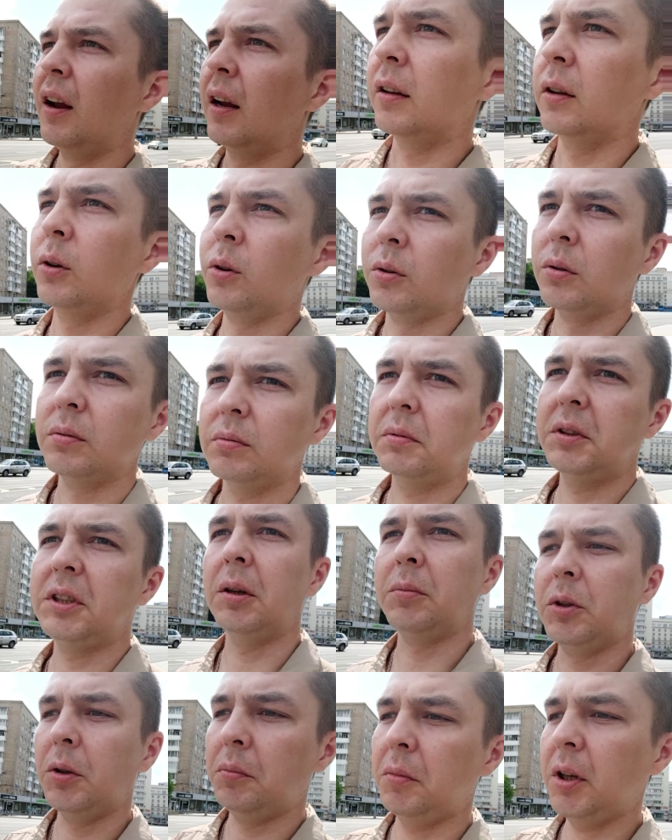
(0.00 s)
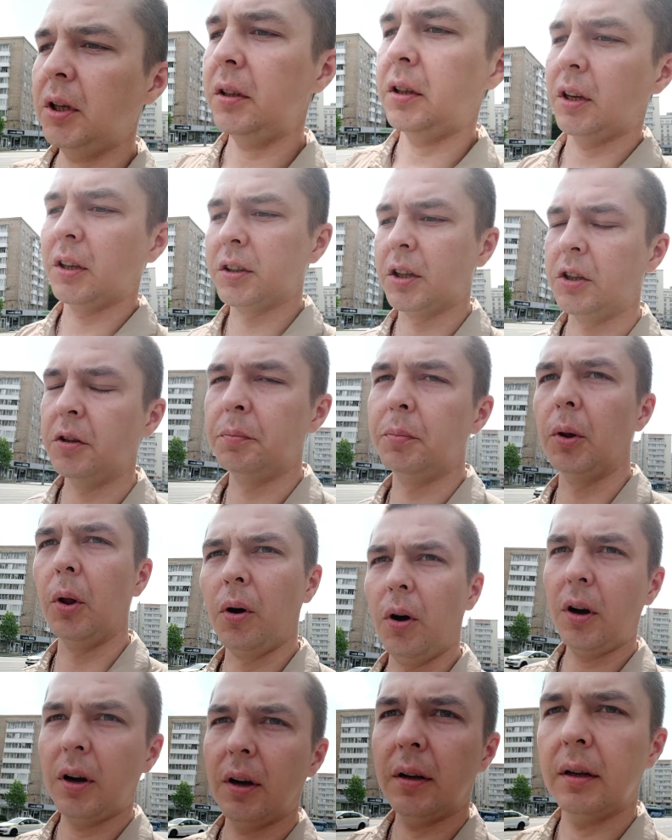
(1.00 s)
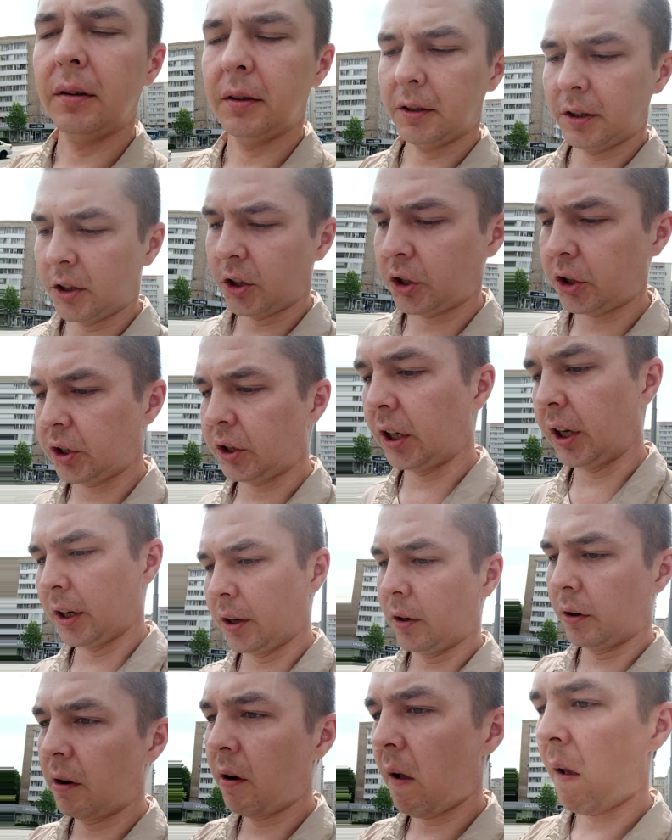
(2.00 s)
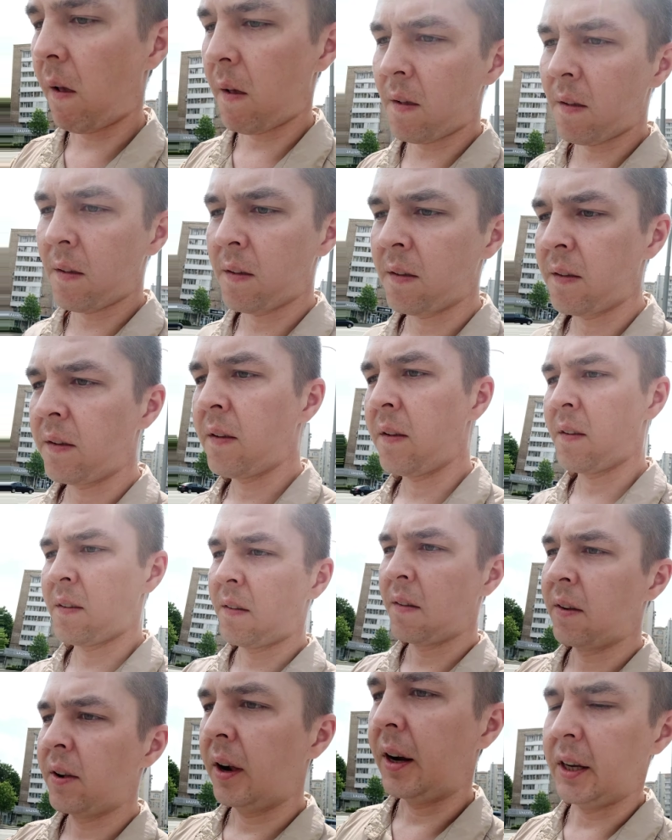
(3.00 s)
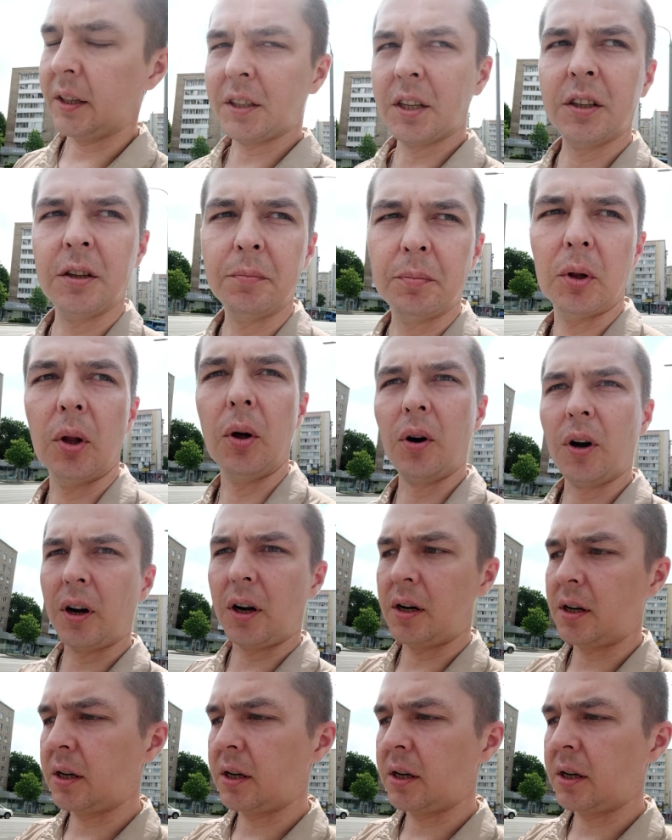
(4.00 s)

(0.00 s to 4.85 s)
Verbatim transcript: Ну, тем не менее, это неплохо, я считаю это неплохо.